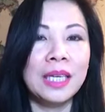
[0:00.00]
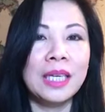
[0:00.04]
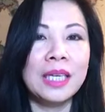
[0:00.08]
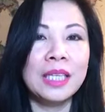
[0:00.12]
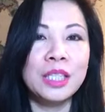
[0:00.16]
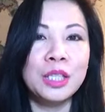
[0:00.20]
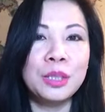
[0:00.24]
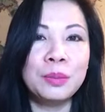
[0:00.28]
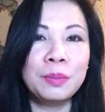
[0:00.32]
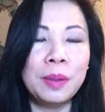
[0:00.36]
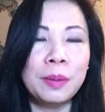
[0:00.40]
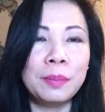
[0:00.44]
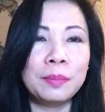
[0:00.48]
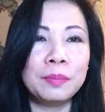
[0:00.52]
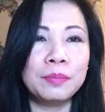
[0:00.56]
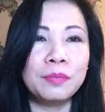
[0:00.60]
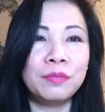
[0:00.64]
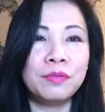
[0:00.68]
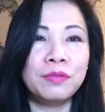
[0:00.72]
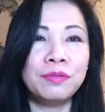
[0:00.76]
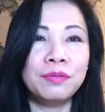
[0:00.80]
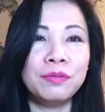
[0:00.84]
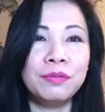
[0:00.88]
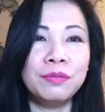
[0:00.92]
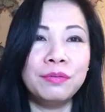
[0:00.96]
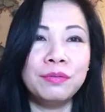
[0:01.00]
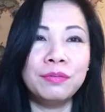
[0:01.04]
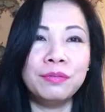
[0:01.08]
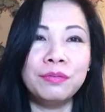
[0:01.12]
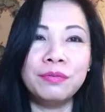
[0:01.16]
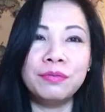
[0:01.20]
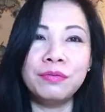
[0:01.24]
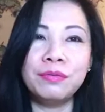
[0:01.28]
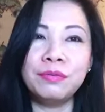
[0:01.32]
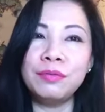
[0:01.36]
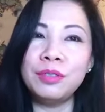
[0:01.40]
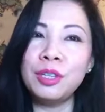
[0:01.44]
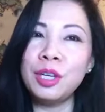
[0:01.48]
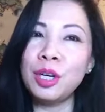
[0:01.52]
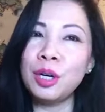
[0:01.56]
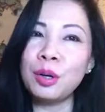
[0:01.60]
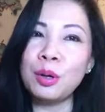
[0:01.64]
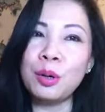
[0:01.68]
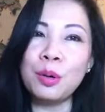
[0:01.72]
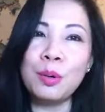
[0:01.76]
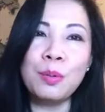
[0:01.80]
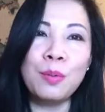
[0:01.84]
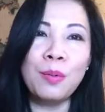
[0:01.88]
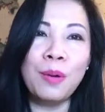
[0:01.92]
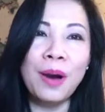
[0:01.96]
nhưng mà đừng
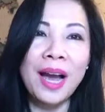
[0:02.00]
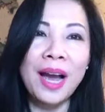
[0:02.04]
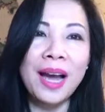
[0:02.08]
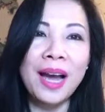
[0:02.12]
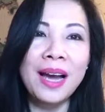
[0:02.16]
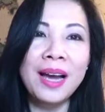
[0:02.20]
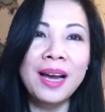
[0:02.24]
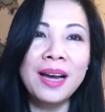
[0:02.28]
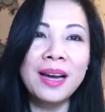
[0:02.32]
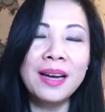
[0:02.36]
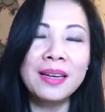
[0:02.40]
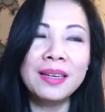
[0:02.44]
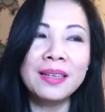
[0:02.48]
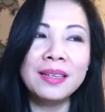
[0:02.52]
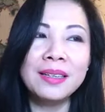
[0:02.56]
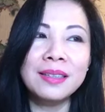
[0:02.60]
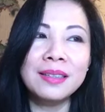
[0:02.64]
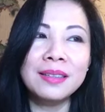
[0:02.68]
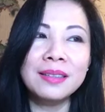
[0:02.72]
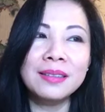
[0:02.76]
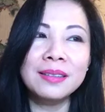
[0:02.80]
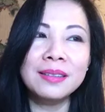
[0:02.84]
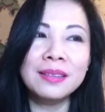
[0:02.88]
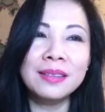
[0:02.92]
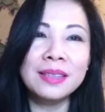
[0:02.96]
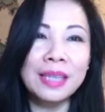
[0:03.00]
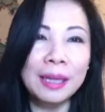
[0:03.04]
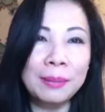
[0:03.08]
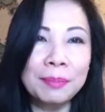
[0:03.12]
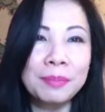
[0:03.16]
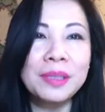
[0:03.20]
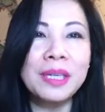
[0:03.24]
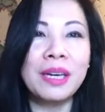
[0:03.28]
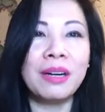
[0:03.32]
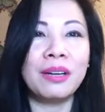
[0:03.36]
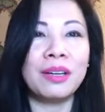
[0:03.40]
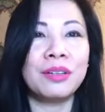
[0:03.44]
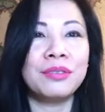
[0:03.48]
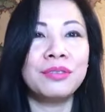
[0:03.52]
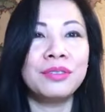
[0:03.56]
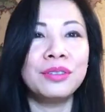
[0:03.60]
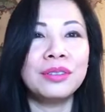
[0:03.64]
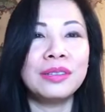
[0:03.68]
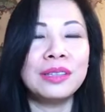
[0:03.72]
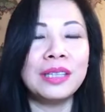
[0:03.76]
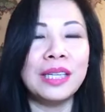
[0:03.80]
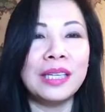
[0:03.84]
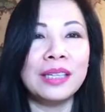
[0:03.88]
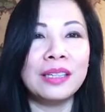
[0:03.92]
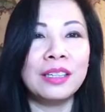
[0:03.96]
có quá chấp vào cái
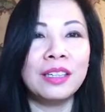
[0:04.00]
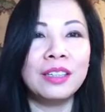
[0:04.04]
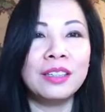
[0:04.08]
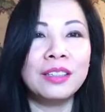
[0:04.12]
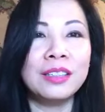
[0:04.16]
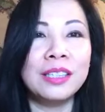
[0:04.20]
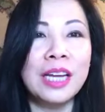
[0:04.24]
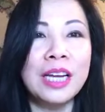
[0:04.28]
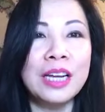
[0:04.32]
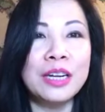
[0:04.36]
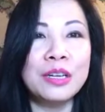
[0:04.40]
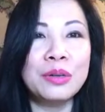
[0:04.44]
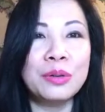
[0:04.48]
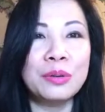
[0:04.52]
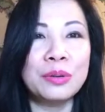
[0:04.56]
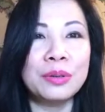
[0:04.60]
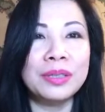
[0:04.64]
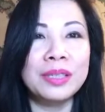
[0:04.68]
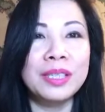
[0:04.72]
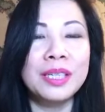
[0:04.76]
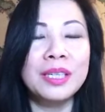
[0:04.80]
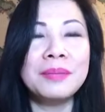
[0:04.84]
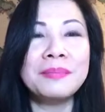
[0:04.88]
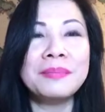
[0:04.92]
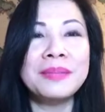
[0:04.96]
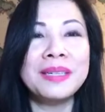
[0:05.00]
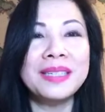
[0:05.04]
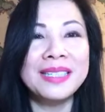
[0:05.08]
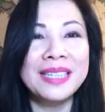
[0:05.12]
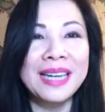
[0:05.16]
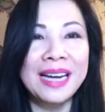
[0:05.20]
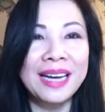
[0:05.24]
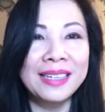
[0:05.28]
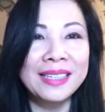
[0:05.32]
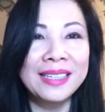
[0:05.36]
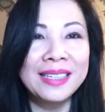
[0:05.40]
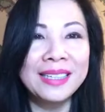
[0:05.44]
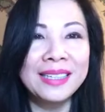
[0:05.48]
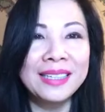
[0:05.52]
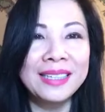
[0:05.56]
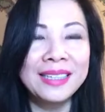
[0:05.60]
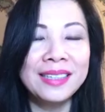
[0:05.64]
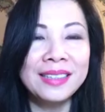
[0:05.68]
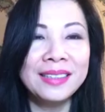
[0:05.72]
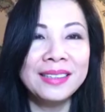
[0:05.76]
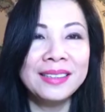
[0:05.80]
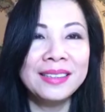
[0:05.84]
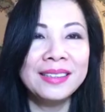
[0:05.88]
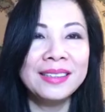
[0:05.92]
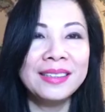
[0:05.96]
phương tiện đó để rồi khi mình ra đi đó
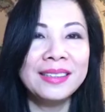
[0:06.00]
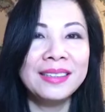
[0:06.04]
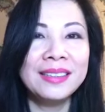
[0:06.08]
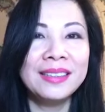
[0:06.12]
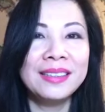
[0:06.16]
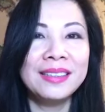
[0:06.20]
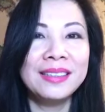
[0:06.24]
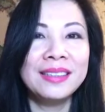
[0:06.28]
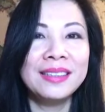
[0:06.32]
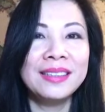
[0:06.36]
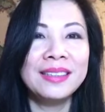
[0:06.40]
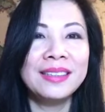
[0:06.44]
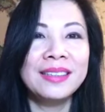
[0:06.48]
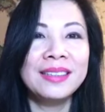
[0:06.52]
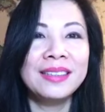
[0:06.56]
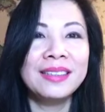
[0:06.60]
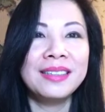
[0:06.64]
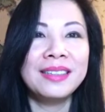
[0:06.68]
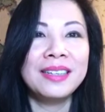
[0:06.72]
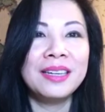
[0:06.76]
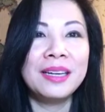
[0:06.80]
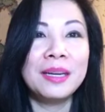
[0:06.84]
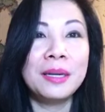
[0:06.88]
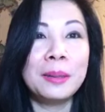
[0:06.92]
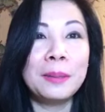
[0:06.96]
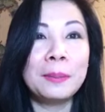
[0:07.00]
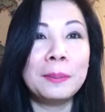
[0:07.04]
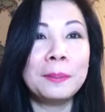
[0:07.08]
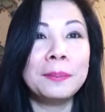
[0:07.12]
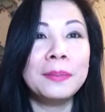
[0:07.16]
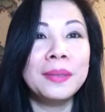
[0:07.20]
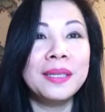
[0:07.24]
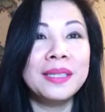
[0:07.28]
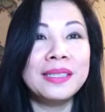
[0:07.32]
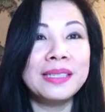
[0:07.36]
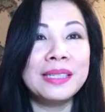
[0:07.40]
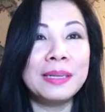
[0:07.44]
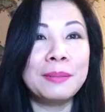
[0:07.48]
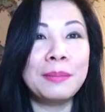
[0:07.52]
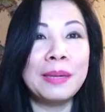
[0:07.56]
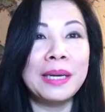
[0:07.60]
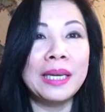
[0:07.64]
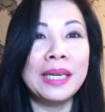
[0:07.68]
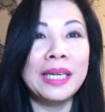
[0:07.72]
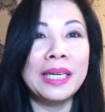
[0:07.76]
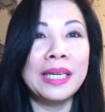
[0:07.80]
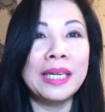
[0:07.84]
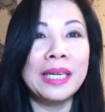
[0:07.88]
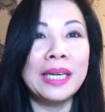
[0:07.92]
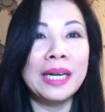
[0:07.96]
mình sẽ
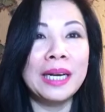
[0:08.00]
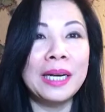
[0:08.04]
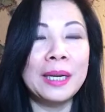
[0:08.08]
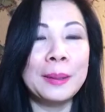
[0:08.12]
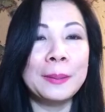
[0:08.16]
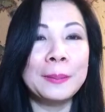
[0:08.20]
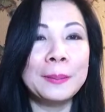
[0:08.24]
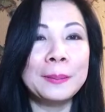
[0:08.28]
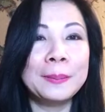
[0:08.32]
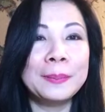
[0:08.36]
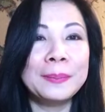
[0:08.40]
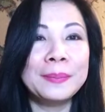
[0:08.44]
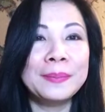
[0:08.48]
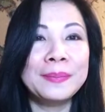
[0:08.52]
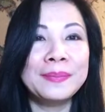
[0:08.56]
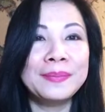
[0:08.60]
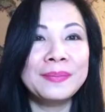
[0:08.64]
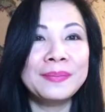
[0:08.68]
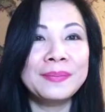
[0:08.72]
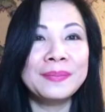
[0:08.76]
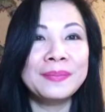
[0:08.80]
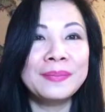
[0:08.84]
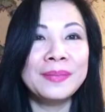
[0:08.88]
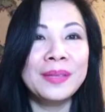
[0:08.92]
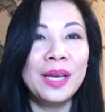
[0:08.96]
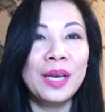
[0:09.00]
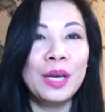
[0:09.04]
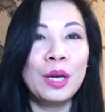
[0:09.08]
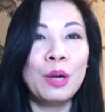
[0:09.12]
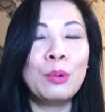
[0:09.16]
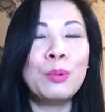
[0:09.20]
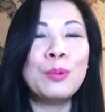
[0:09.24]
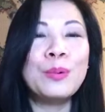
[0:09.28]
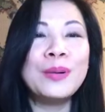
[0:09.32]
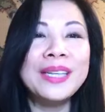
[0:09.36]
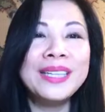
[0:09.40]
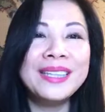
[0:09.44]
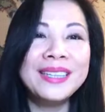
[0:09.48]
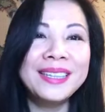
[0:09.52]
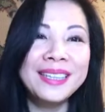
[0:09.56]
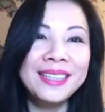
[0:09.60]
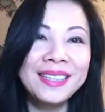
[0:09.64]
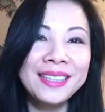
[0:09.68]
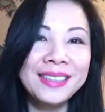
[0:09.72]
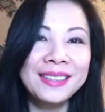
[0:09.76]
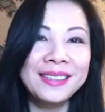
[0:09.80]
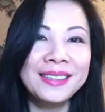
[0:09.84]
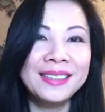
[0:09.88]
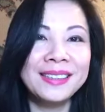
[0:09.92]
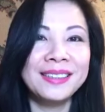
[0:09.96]
bị uh, quyến
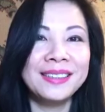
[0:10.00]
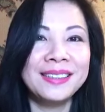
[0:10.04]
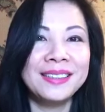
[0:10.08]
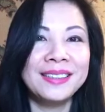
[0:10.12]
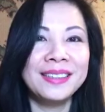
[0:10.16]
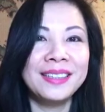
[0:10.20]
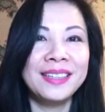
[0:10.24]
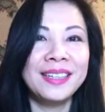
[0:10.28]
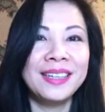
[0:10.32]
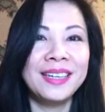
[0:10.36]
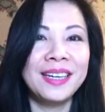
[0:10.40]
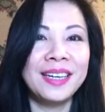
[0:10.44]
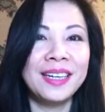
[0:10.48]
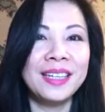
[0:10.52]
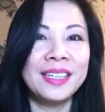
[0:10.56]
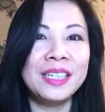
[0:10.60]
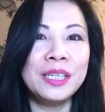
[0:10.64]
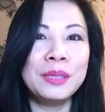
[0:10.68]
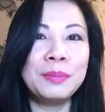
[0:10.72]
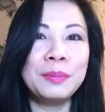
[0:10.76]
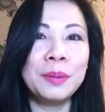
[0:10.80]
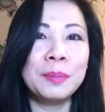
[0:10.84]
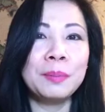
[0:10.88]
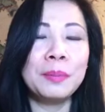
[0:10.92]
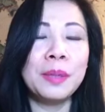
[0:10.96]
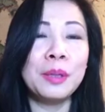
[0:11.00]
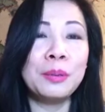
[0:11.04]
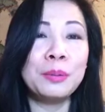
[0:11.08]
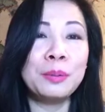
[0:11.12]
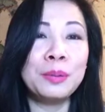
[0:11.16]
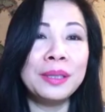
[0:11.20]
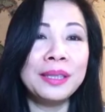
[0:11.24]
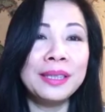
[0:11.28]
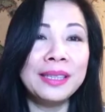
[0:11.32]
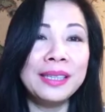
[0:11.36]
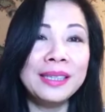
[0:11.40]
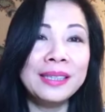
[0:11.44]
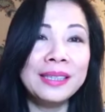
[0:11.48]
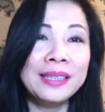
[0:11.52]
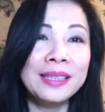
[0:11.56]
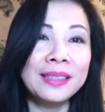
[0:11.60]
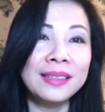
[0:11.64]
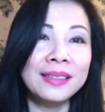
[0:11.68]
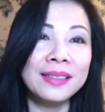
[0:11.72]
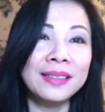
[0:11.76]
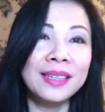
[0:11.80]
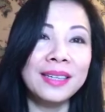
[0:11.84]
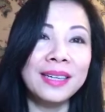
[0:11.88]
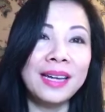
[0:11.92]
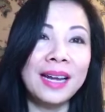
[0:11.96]
liếng thì khi mình bị quyến liếng thì
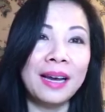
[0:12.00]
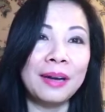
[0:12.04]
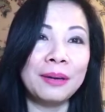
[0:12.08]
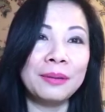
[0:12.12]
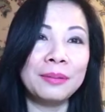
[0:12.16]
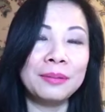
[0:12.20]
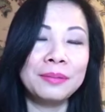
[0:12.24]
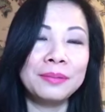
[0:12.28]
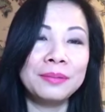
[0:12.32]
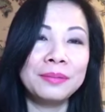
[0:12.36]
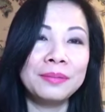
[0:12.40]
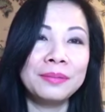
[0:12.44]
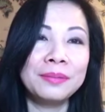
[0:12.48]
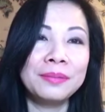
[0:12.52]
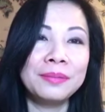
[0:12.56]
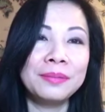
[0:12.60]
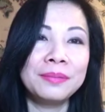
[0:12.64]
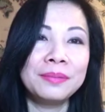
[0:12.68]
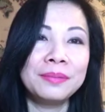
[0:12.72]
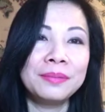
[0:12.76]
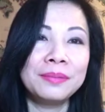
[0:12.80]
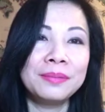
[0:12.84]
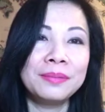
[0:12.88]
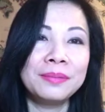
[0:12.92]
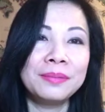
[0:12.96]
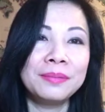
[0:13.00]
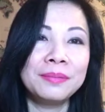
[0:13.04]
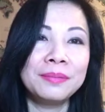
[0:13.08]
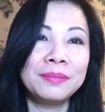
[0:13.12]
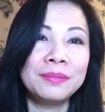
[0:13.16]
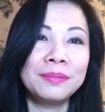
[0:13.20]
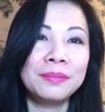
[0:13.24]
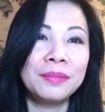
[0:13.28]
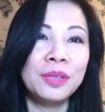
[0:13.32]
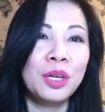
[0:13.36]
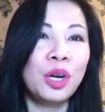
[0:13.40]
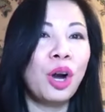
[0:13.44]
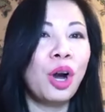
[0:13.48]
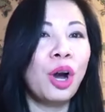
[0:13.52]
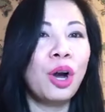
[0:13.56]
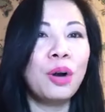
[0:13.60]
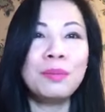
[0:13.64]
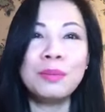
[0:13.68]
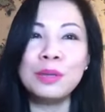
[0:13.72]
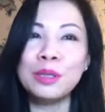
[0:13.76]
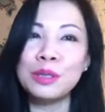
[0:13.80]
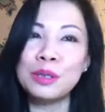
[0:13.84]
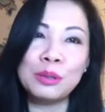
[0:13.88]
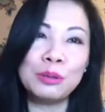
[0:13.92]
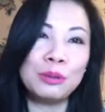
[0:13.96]
như thế nào khó
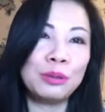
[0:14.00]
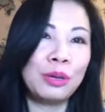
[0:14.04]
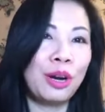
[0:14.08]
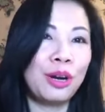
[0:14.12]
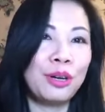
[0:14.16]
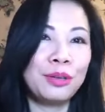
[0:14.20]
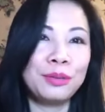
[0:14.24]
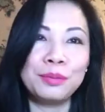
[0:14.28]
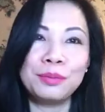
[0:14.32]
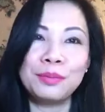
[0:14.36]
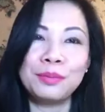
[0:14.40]
mà siêu thoát